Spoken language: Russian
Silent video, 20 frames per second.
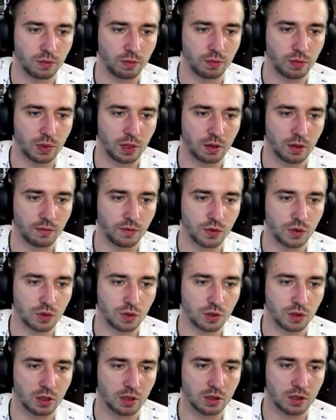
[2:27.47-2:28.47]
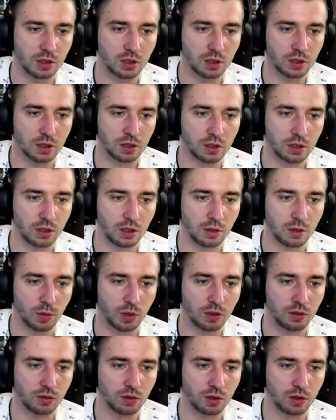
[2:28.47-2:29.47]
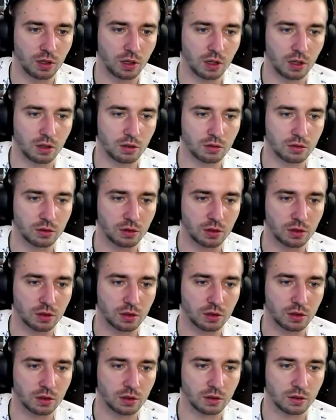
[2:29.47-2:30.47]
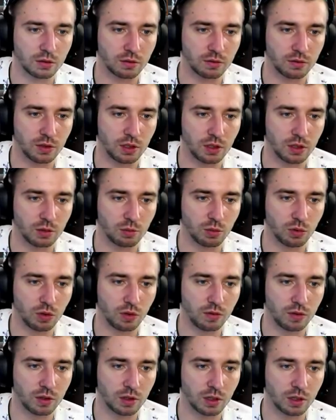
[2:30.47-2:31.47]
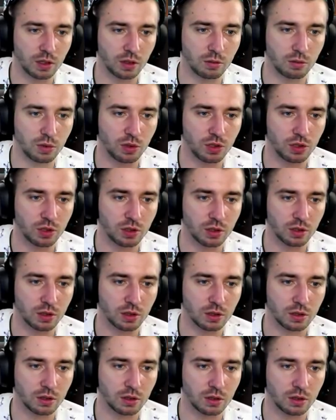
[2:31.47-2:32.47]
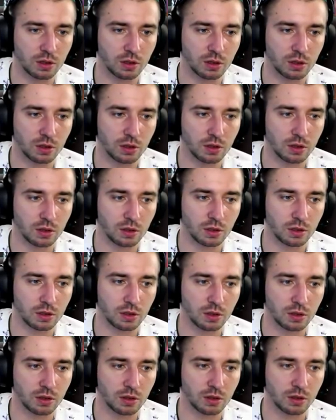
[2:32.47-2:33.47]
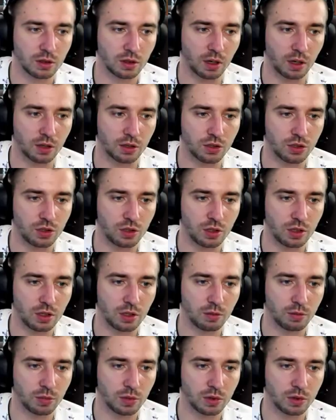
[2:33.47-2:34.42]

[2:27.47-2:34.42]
Прям все как сделано для моего аккаунта. В день обновы, как обычно. Так, череп.